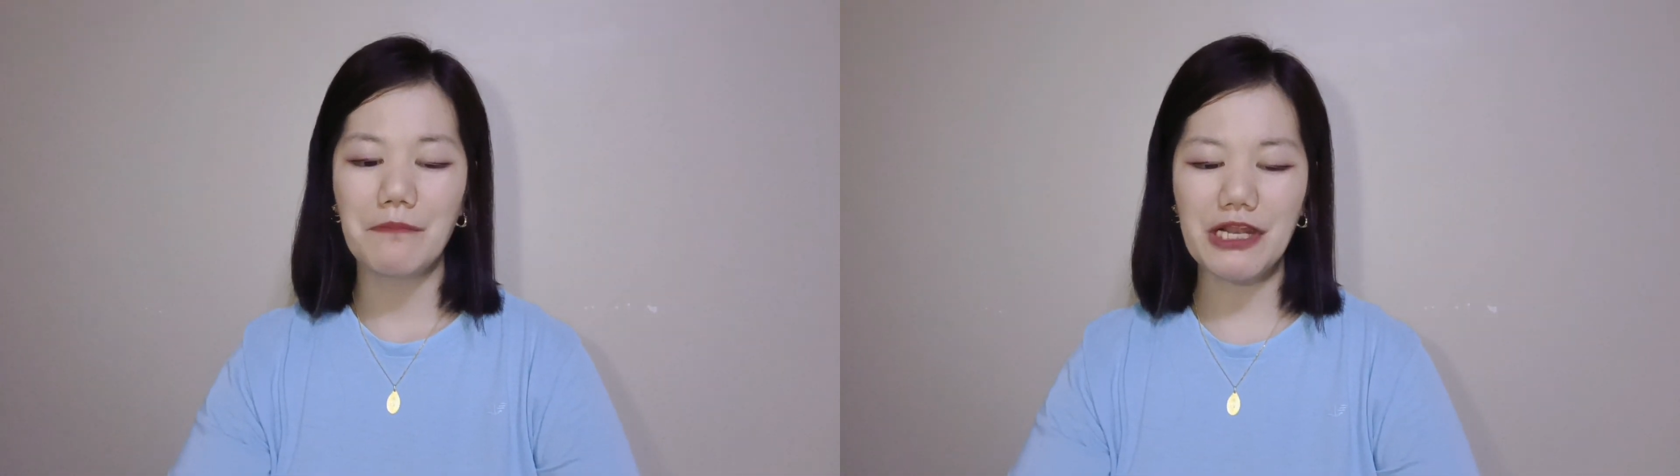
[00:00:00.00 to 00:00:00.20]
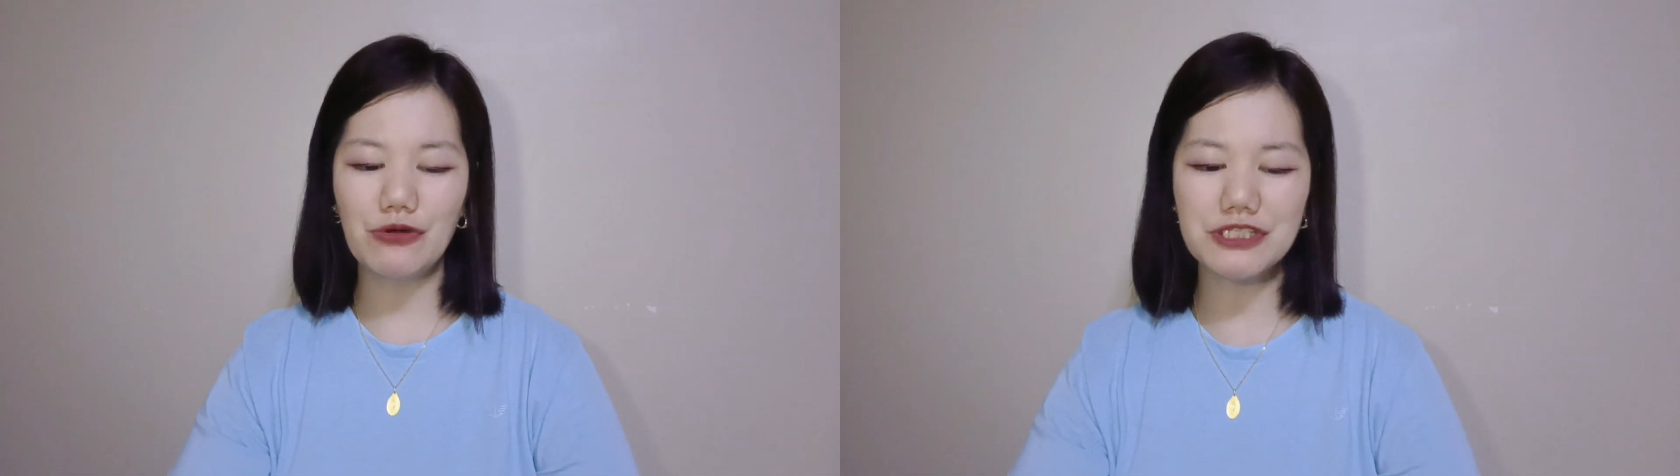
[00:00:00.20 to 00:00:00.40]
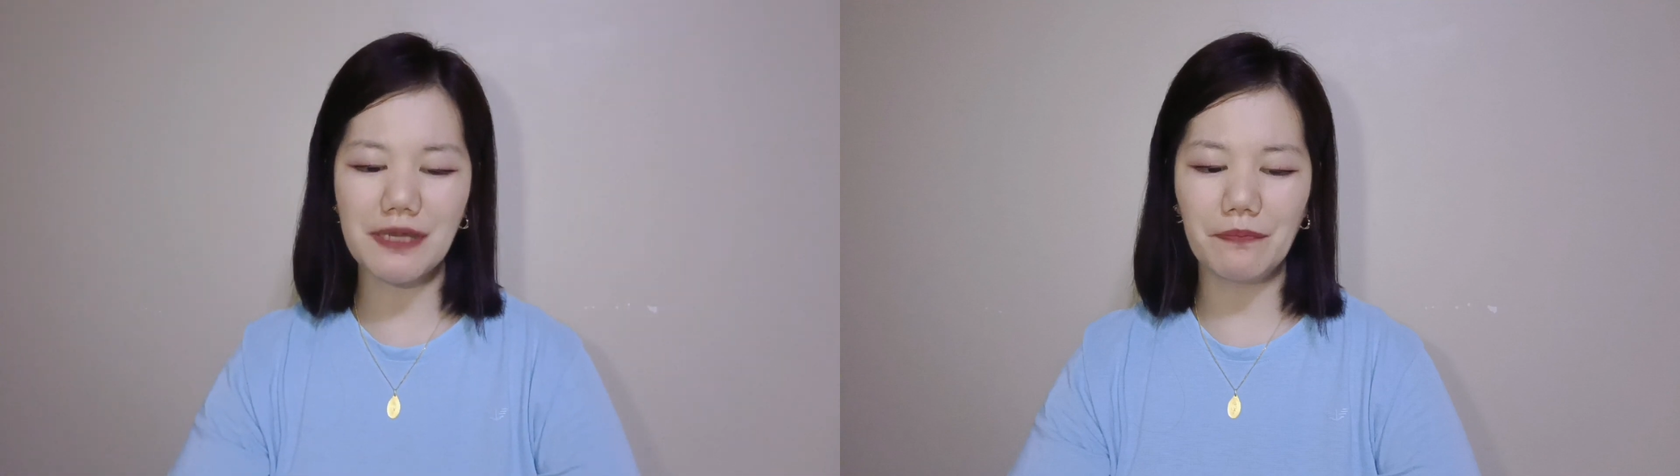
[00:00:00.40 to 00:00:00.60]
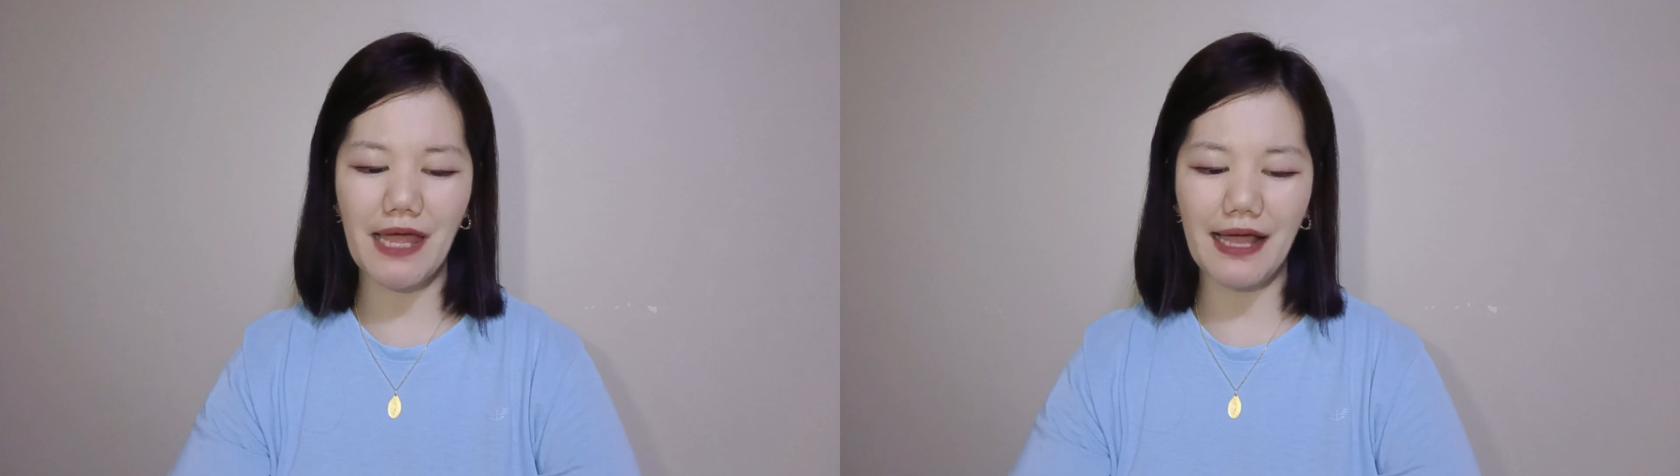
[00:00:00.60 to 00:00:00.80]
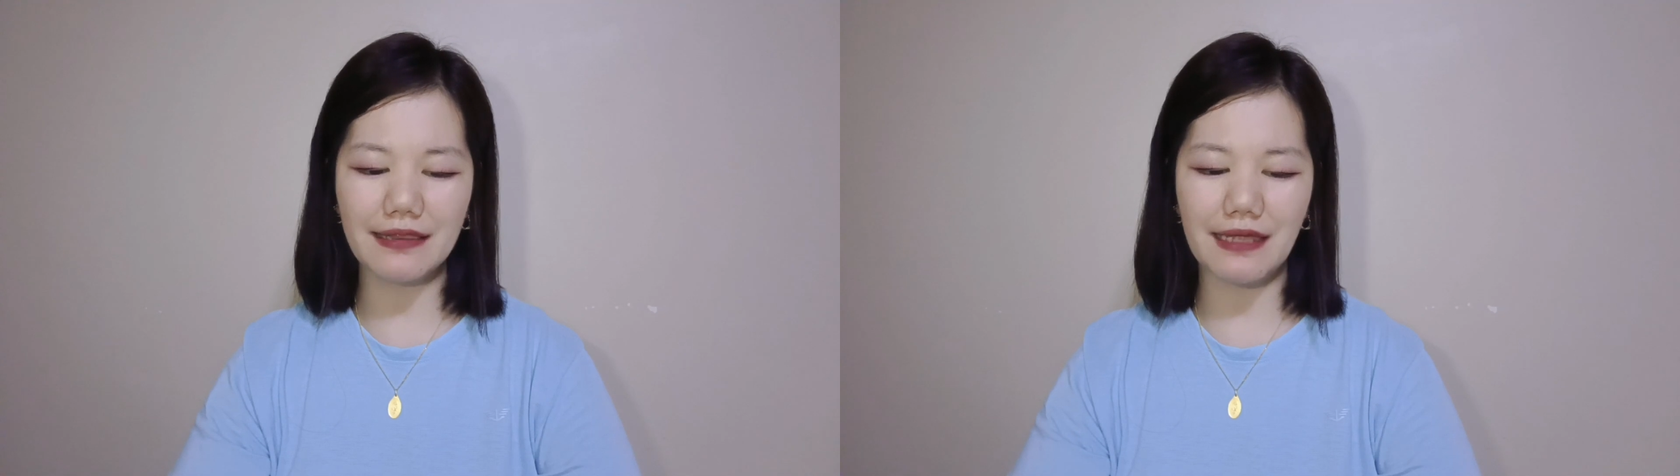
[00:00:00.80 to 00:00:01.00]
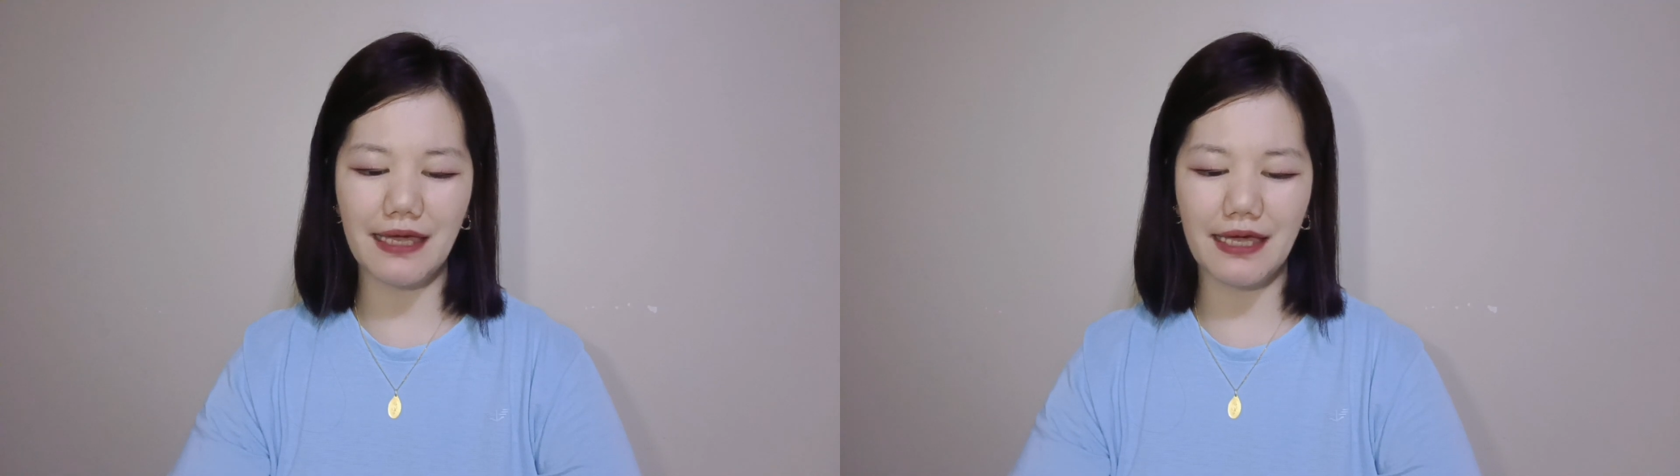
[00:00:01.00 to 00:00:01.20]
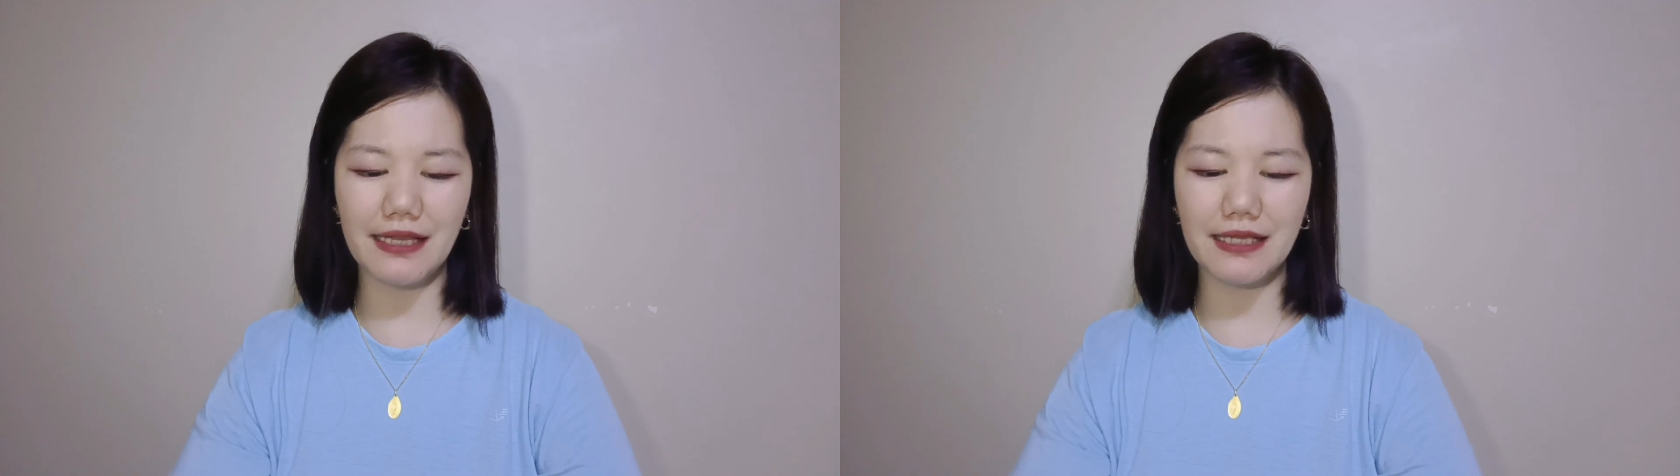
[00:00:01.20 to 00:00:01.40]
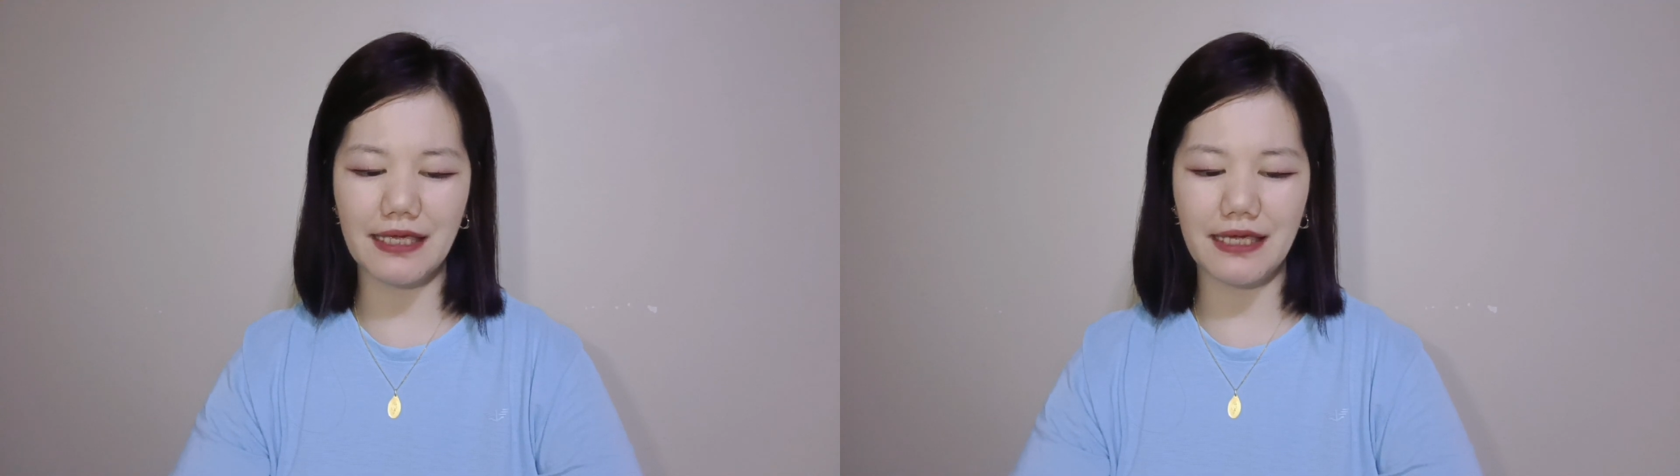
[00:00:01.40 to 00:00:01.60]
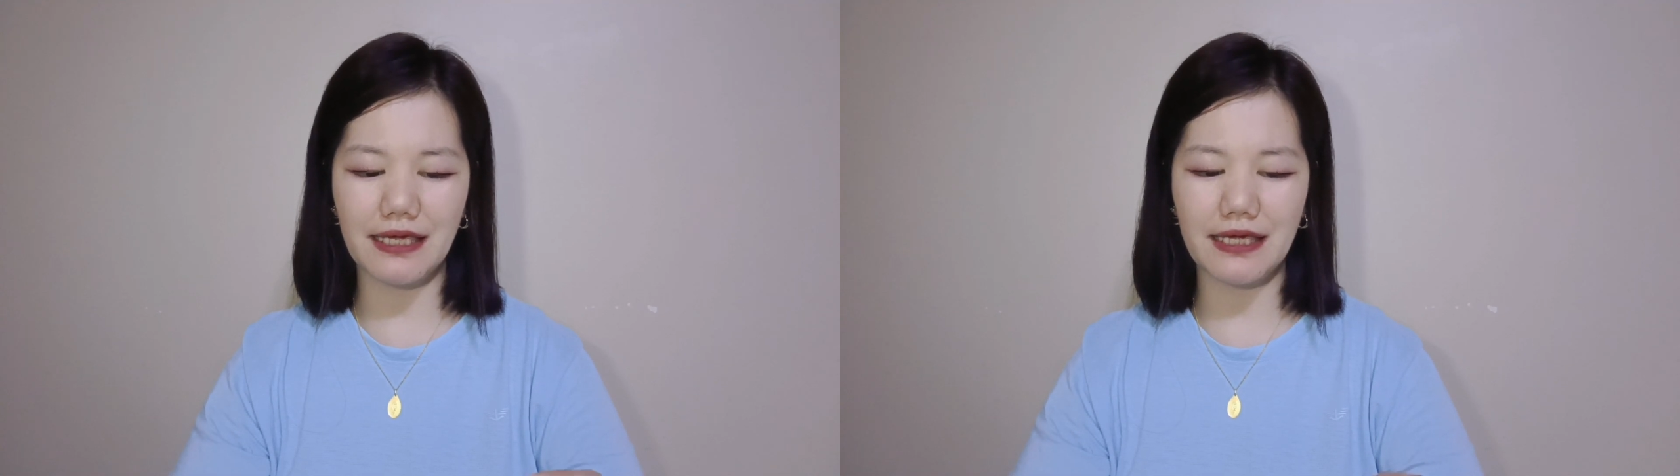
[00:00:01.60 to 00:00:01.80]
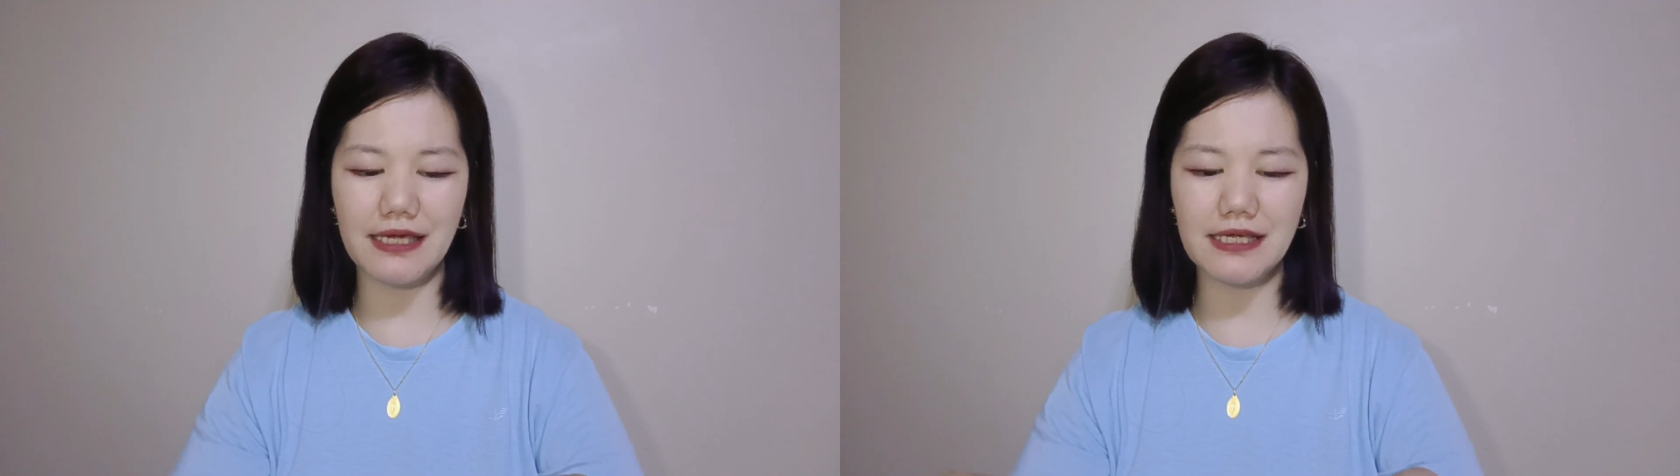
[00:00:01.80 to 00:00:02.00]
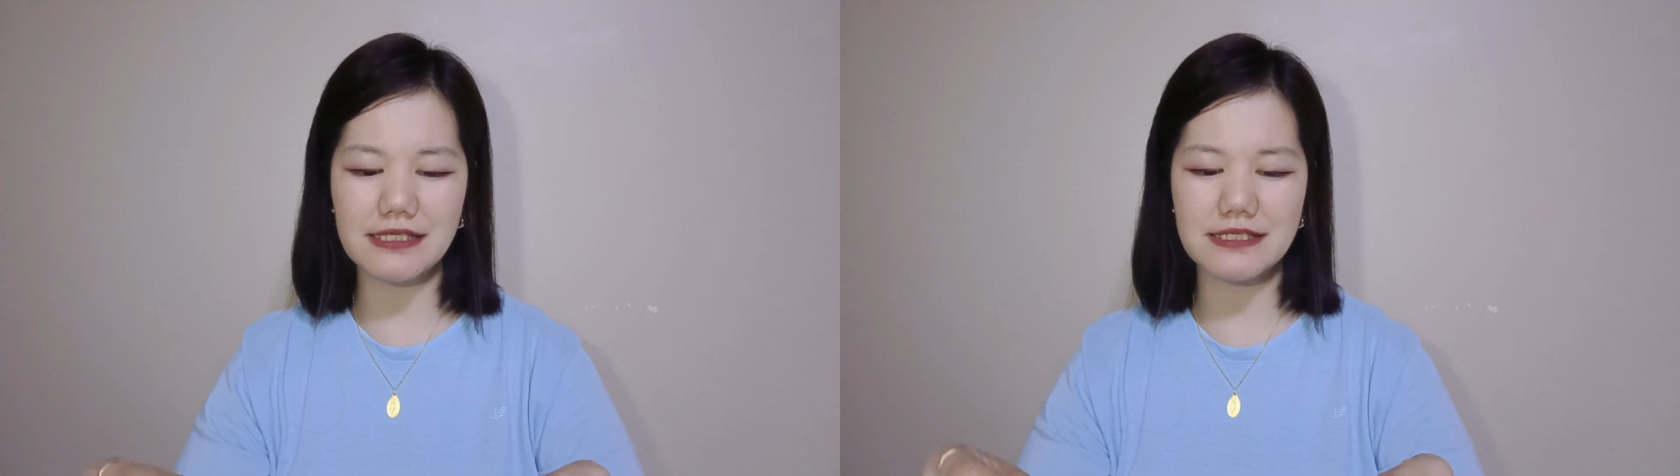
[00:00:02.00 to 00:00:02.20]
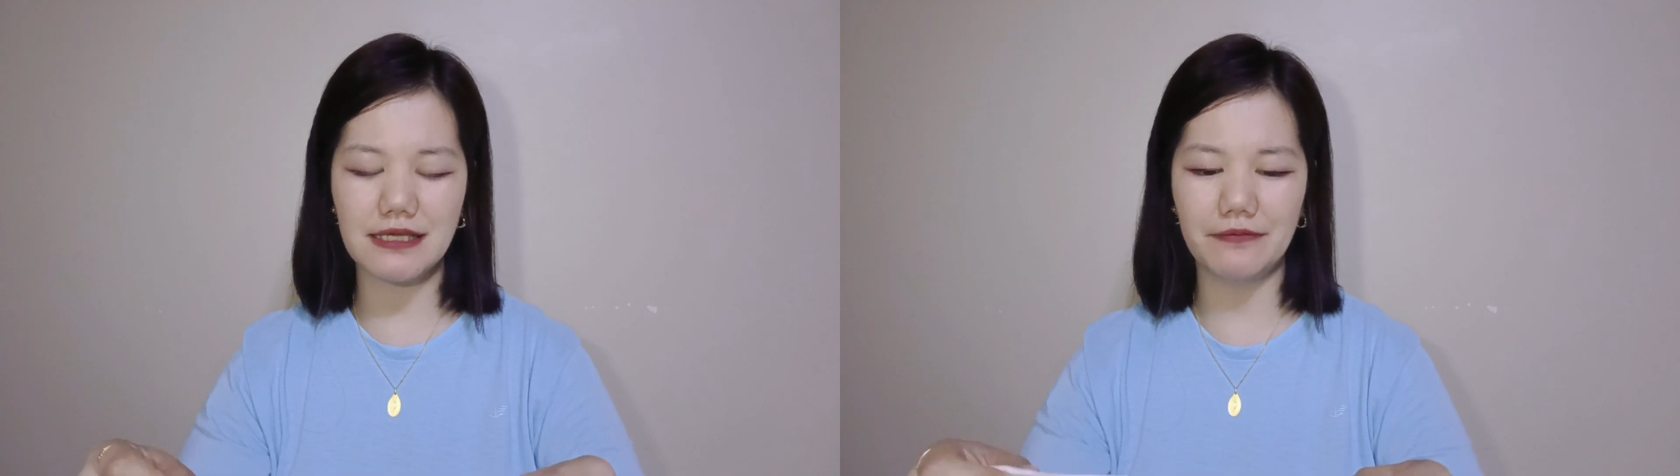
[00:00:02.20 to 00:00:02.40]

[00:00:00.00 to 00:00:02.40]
pinol shop natin is,